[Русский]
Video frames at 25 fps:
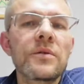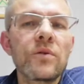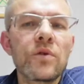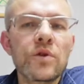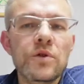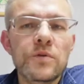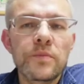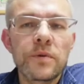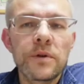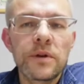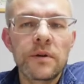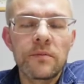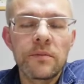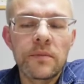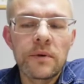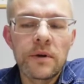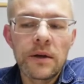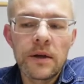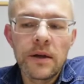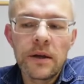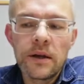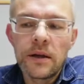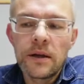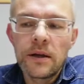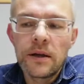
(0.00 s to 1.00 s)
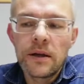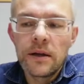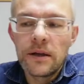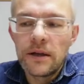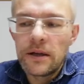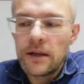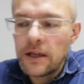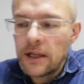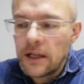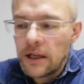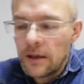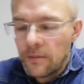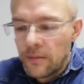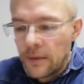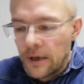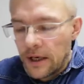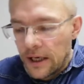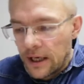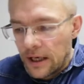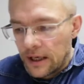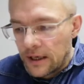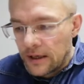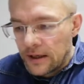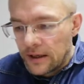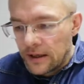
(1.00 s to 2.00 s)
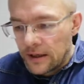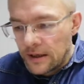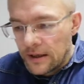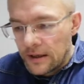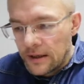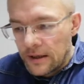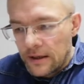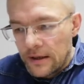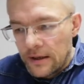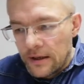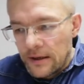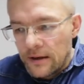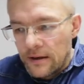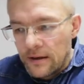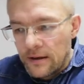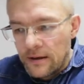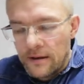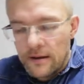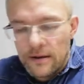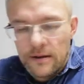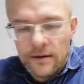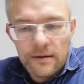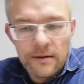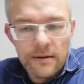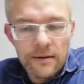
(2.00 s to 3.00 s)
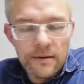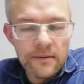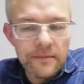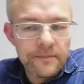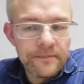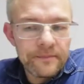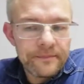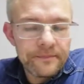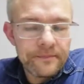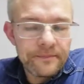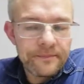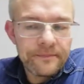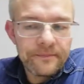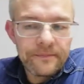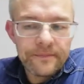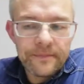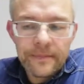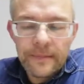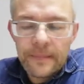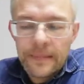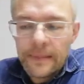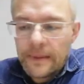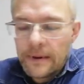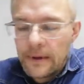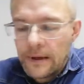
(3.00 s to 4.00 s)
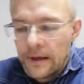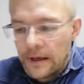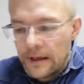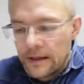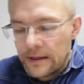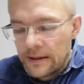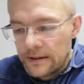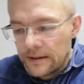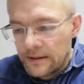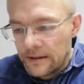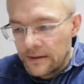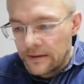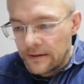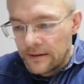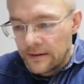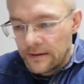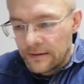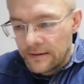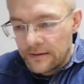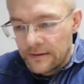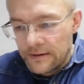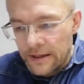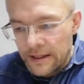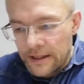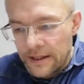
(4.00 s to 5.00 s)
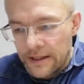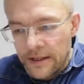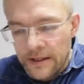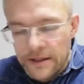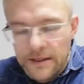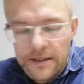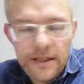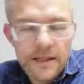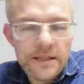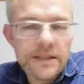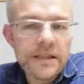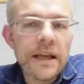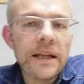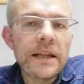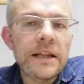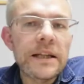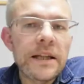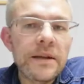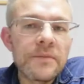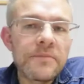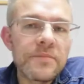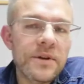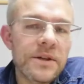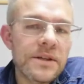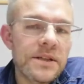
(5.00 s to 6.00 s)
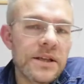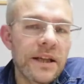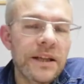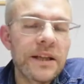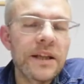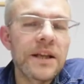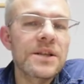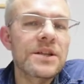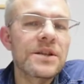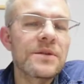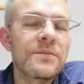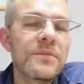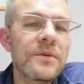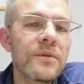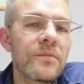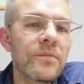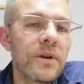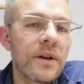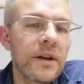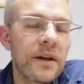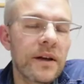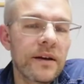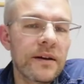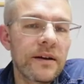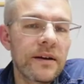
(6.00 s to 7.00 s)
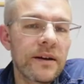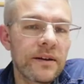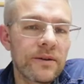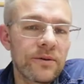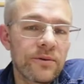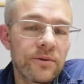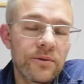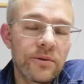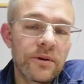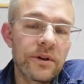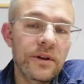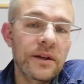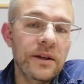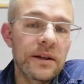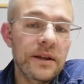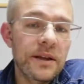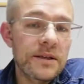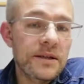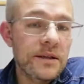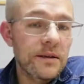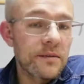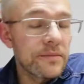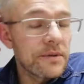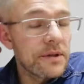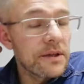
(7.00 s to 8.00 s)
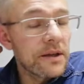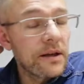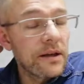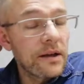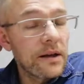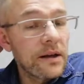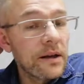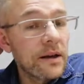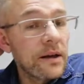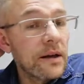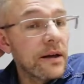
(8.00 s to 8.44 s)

Господом? Или мы как, а, как а, такие отрицательные персонажи Библии, которые на самом деле,